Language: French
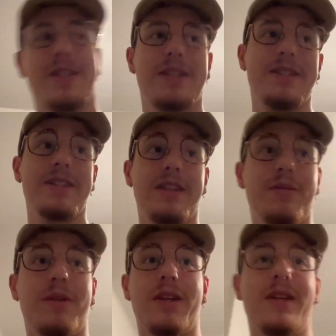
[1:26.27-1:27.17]
à dessiner,
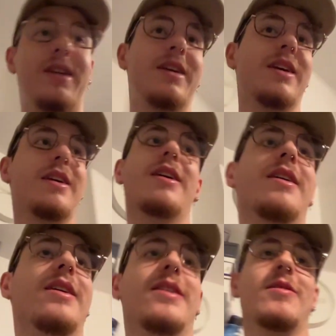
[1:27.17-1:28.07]
mais
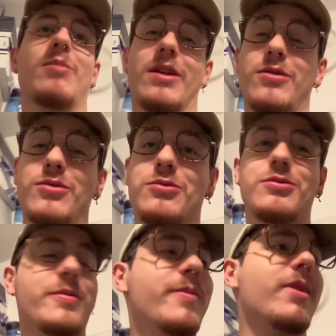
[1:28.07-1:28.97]
non, du
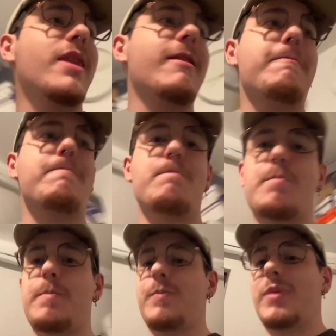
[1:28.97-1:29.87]
coup.
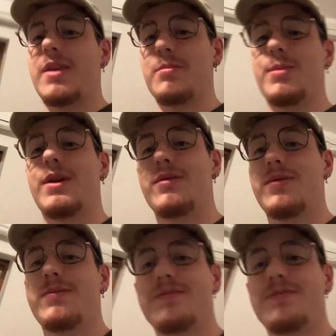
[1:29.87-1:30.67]
Bref.